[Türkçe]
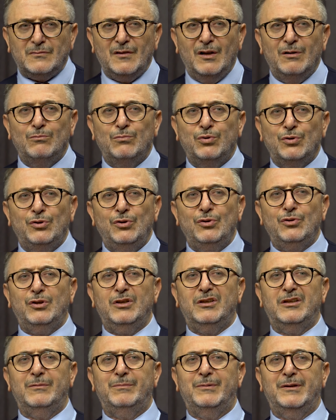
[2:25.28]

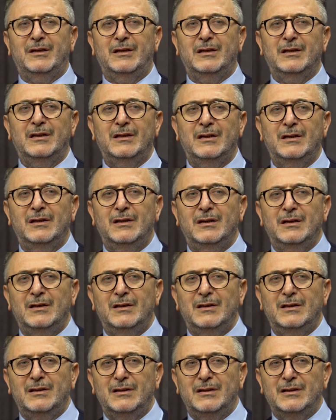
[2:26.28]
Bugünkü gibi
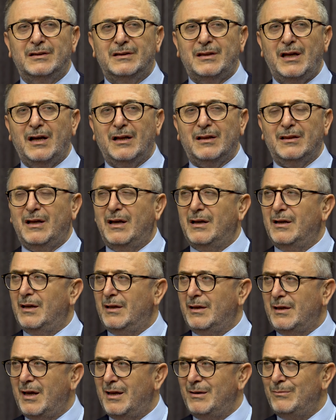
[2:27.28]
e,
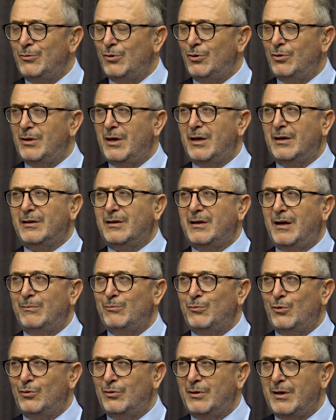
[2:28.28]
tanklarla gelmiyorlar,
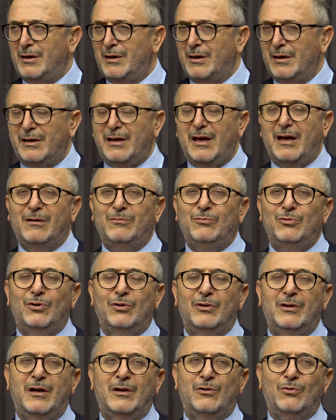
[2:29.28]
kamyonlarla
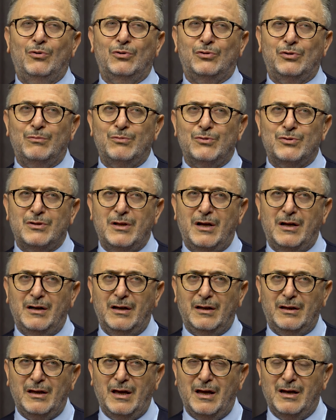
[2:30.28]
gelmiyorlar,
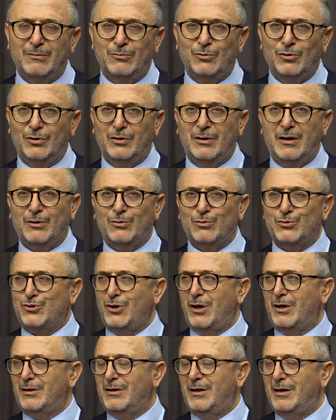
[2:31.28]
otobüslerle gelmiyorlar,
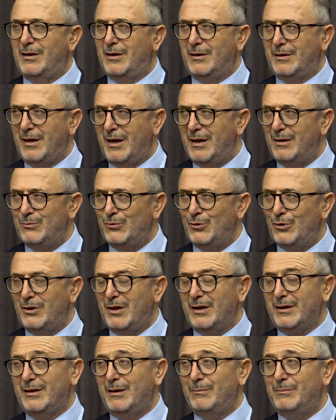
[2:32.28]
uçaklarla
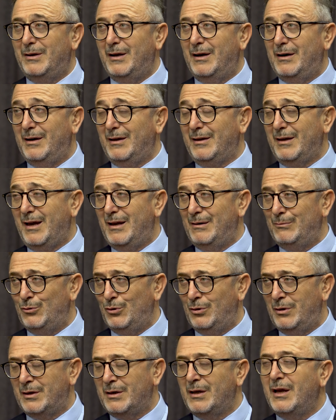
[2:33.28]
gelmiyorlar, gemilerle
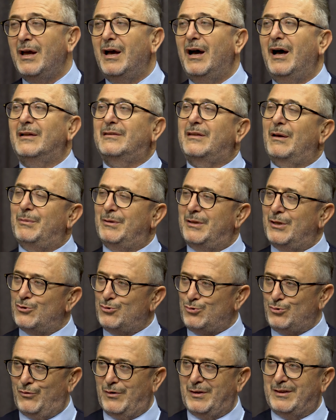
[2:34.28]
gelmiyorlar. Ha tabii
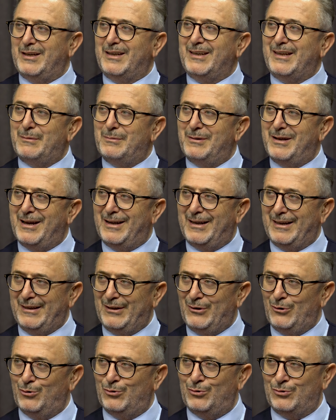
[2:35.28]
deniz kuvvetleri gemilerle
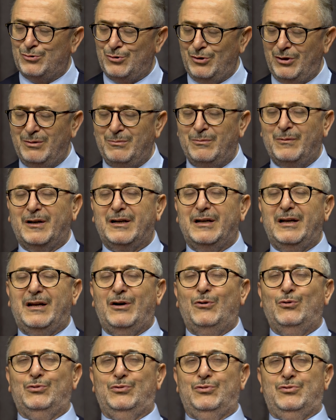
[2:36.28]
geliyor onu söyleyeyim mi?
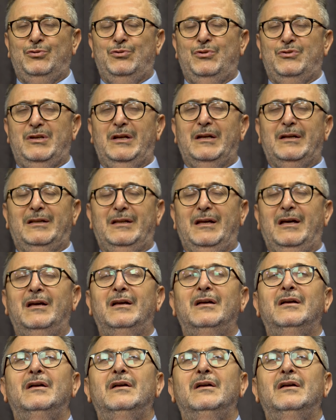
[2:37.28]
kara ordusunu özellikle